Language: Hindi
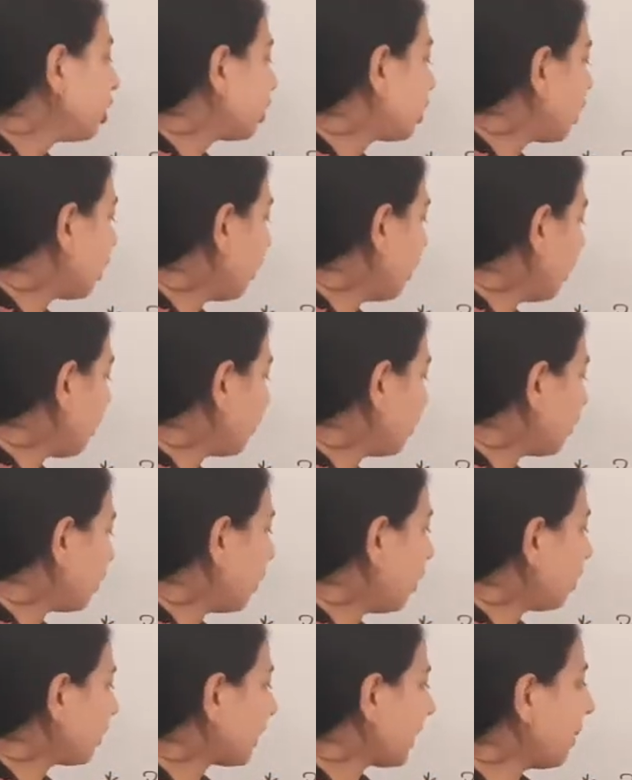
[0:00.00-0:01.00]
तो
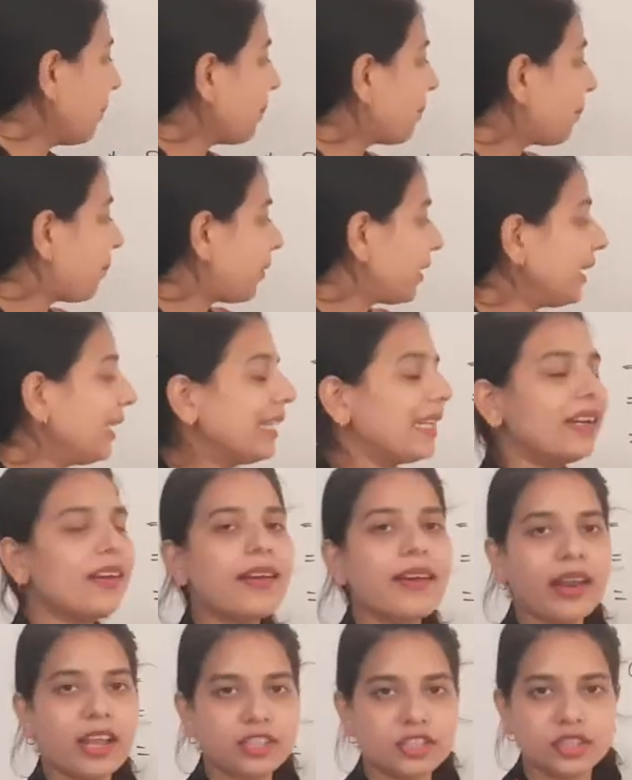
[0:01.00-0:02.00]
वो होता है प्री
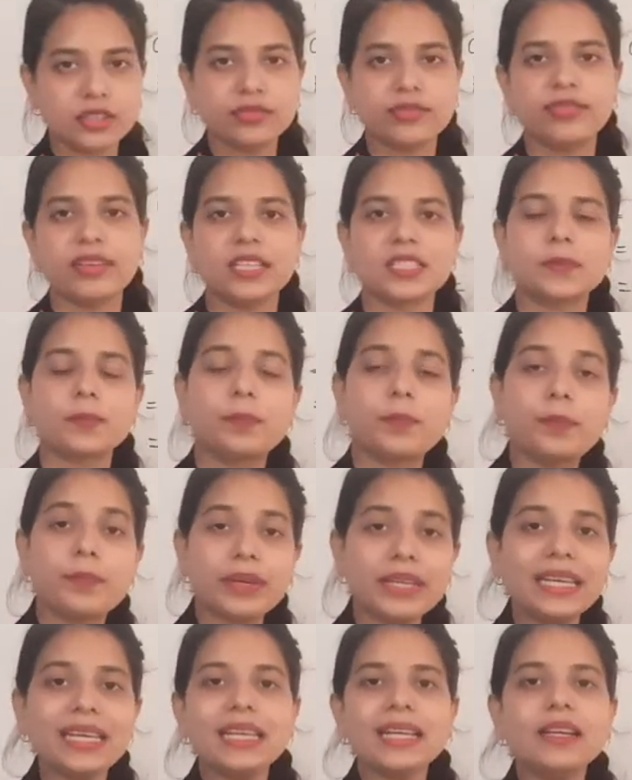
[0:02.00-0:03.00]
इंट्रैक्शन फ़ेज़
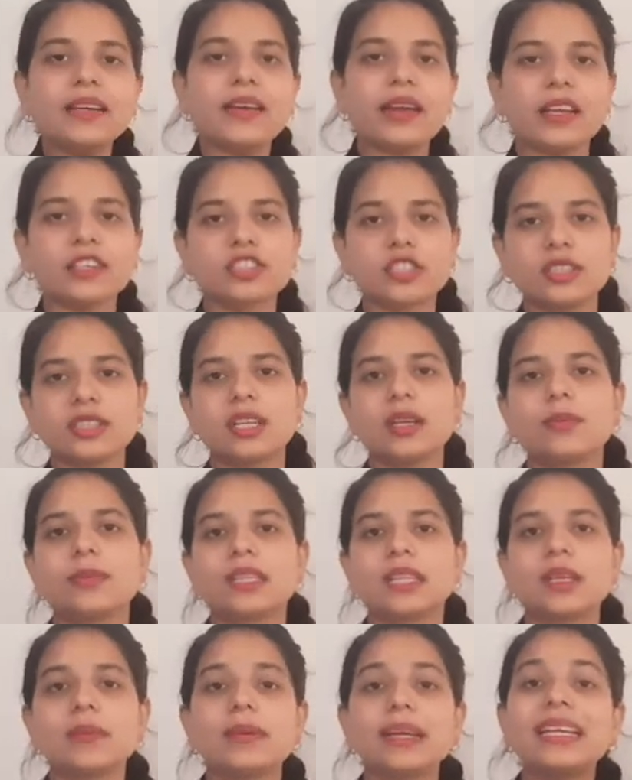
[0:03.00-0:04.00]
प्री इंट्रैक्शन का
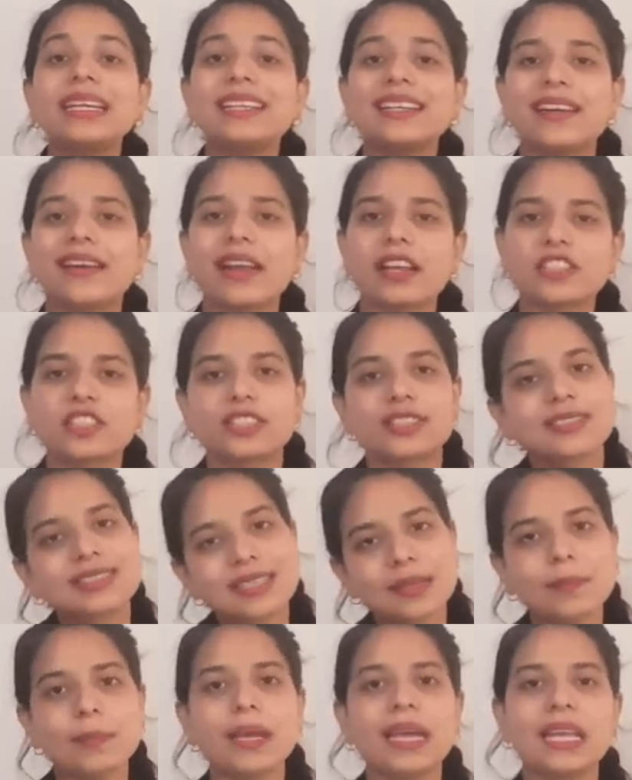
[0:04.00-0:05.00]
मतलब है इंट्रैक्शन
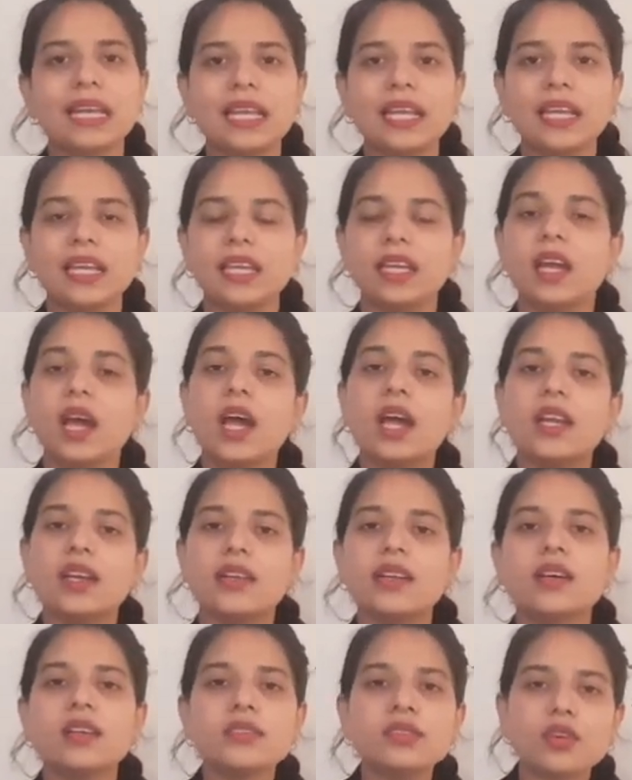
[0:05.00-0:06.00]
से पहले ही
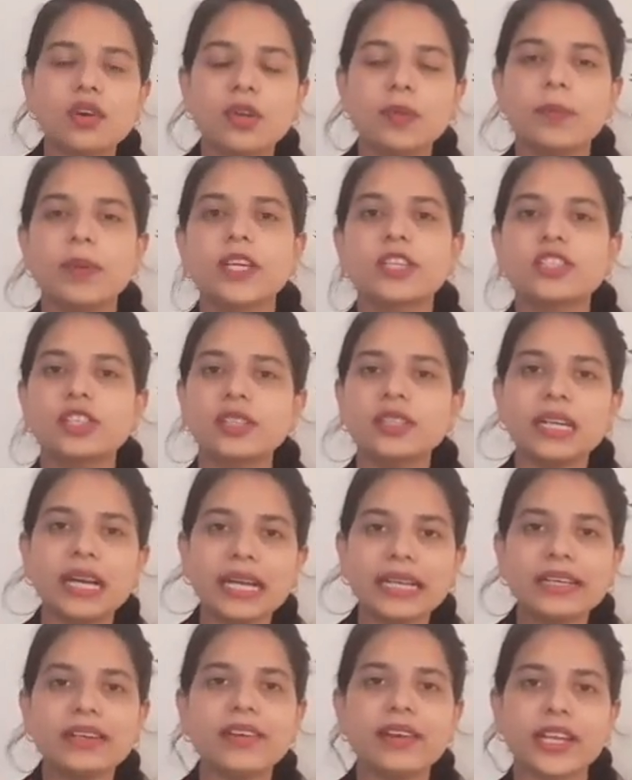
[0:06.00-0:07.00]
नर्स और पेशेंट
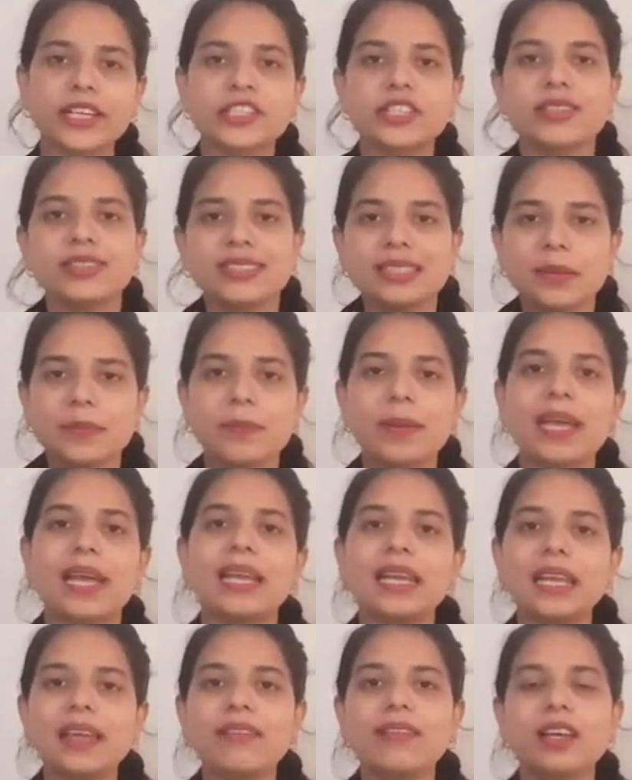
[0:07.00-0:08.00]
का इंट्रैक्शन से
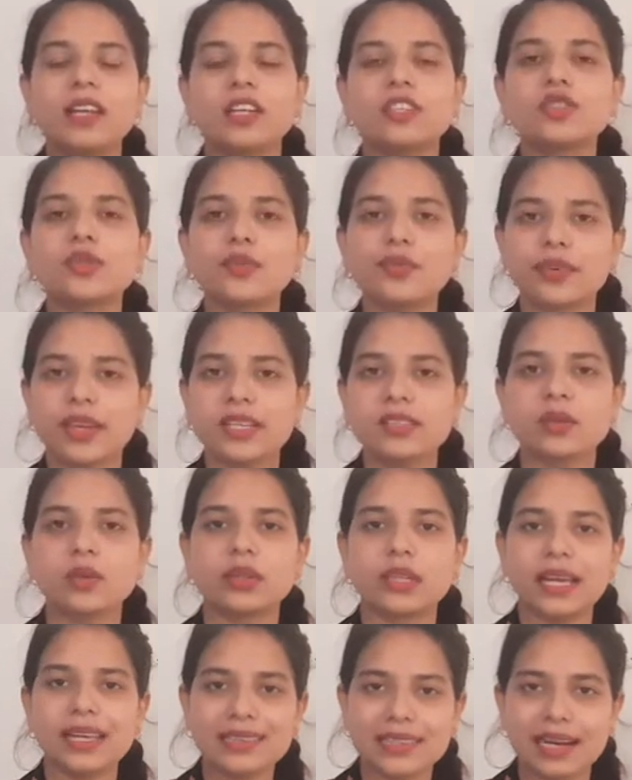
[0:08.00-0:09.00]
पहले वाला जो फ़ेज़
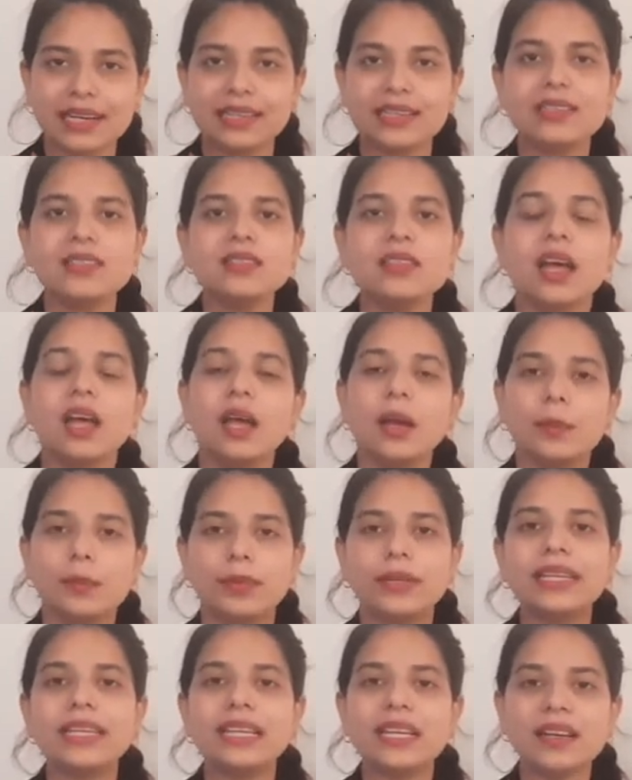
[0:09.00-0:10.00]
होता है दैट इज़
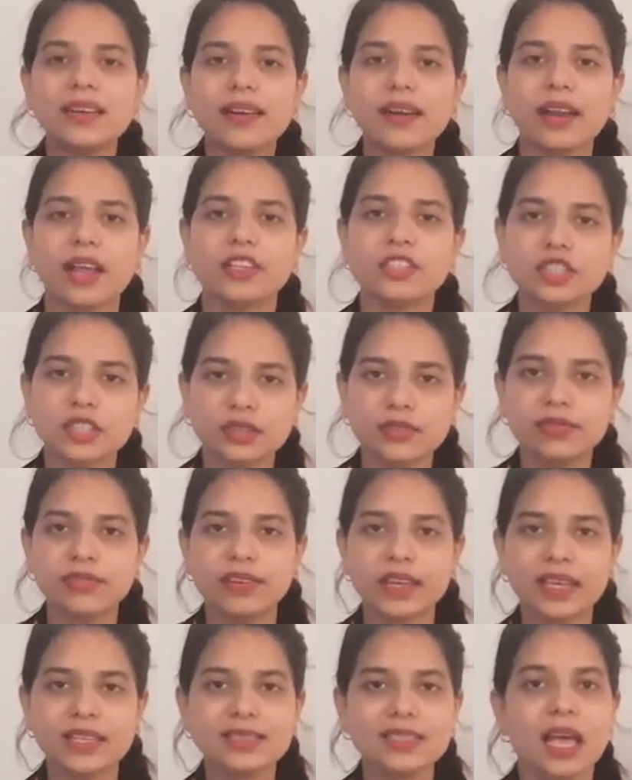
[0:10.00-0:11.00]
प्री इंट्रैक्शन
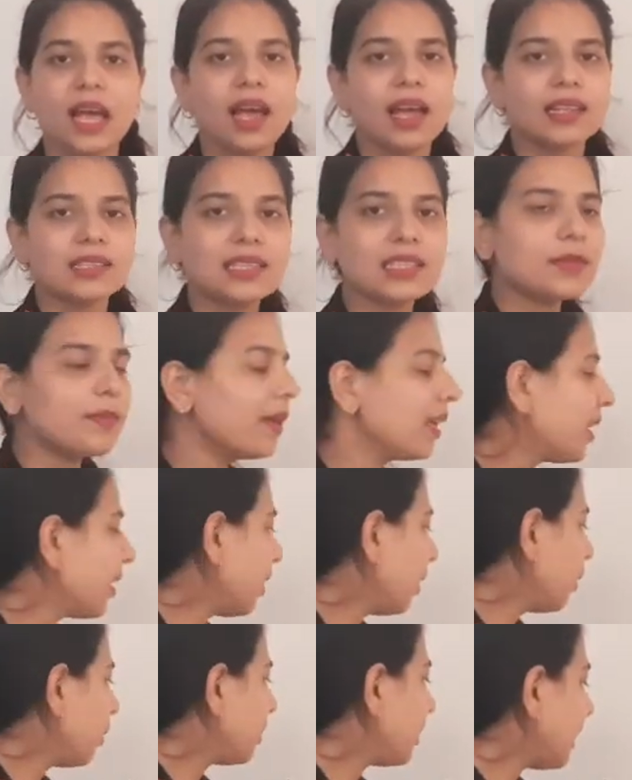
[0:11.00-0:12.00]
फेज़ जिसमें
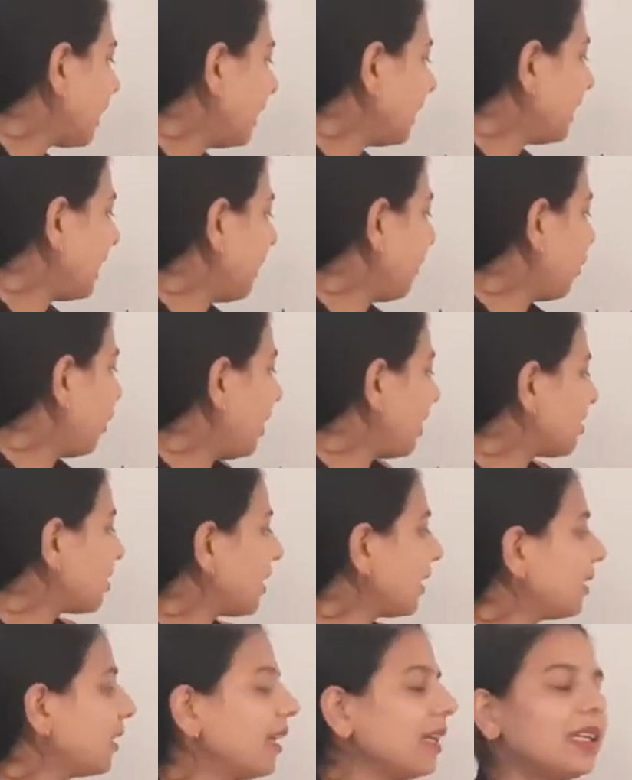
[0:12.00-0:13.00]
क्या होता है ये बोला
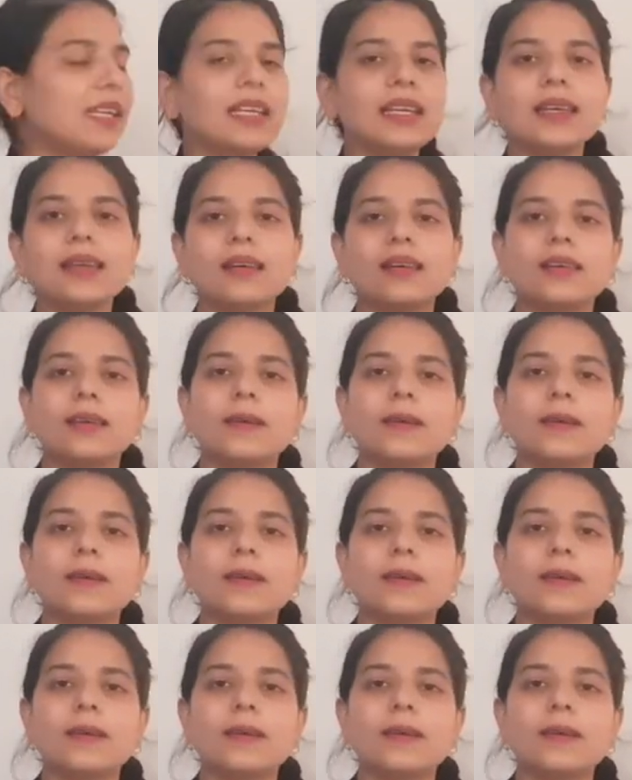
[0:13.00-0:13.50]
जाता है कि